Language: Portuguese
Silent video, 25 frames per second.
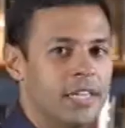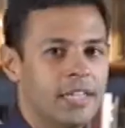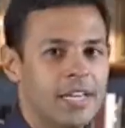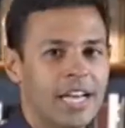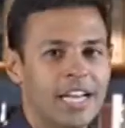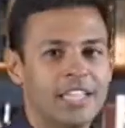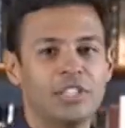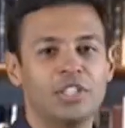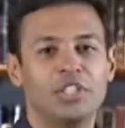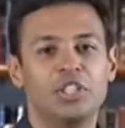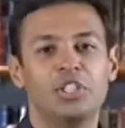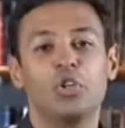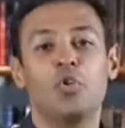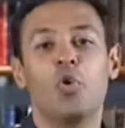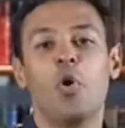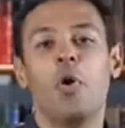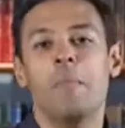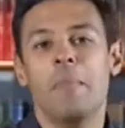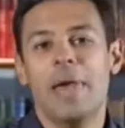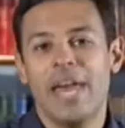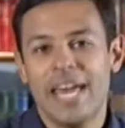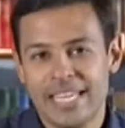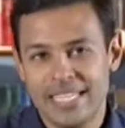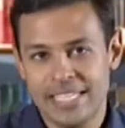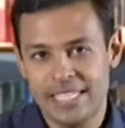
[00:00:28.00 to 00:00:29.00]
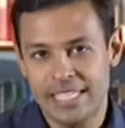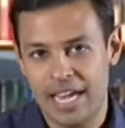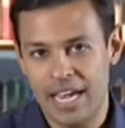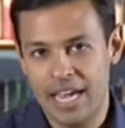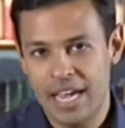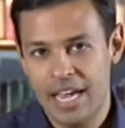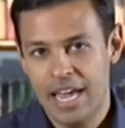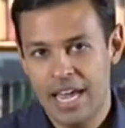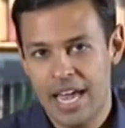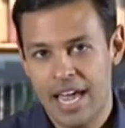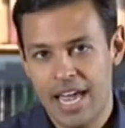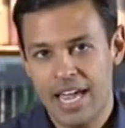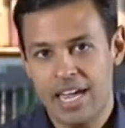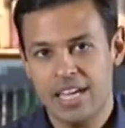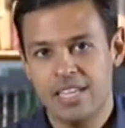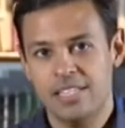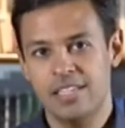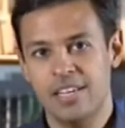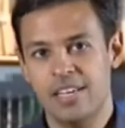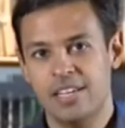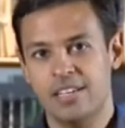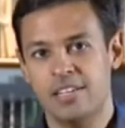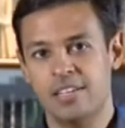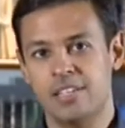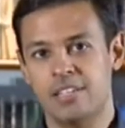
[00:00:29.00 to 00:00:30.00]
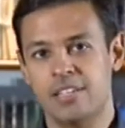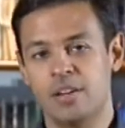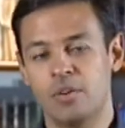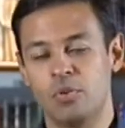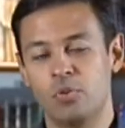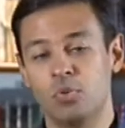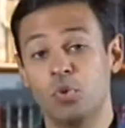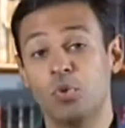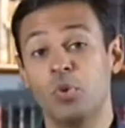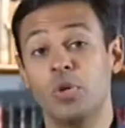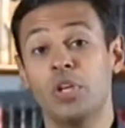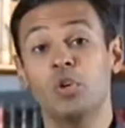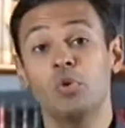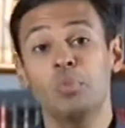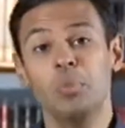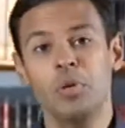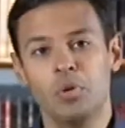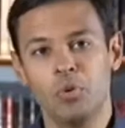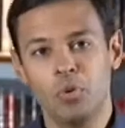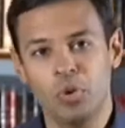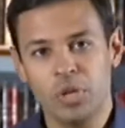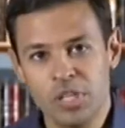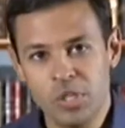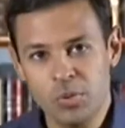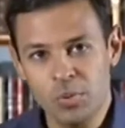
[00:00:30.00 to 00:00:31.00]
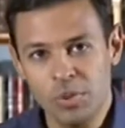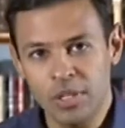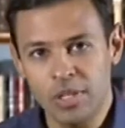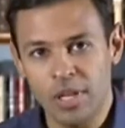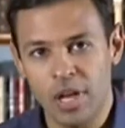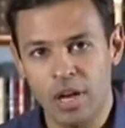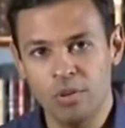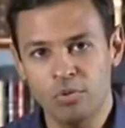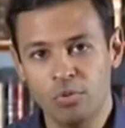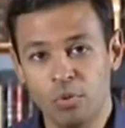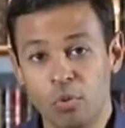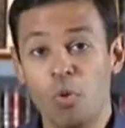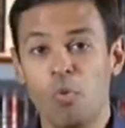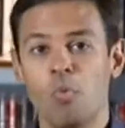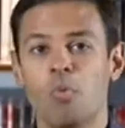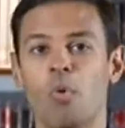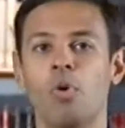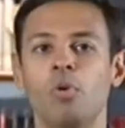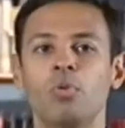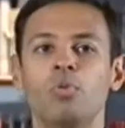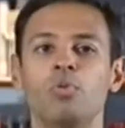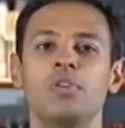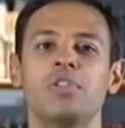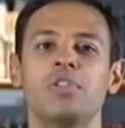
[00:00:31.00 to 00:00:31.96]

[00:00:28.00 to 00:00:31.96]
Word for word: A gente começa essa edição do Iluminuras, no entanto, com outro